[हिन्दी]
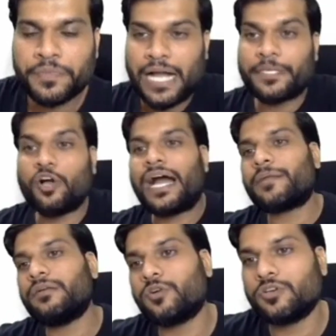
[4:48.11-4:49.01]
अब देखो
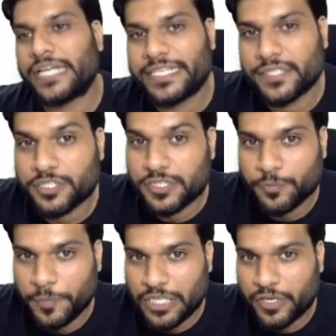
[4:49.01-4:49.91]
कार्बन मोनोक्साइड की स्ट्रक्चर
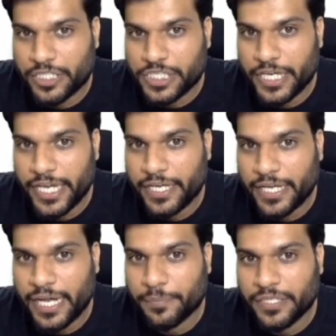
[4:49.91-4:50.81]
सबको पता होना चाहिए एक एक
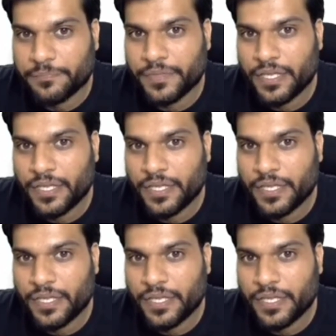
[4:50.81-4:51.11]
कार्बन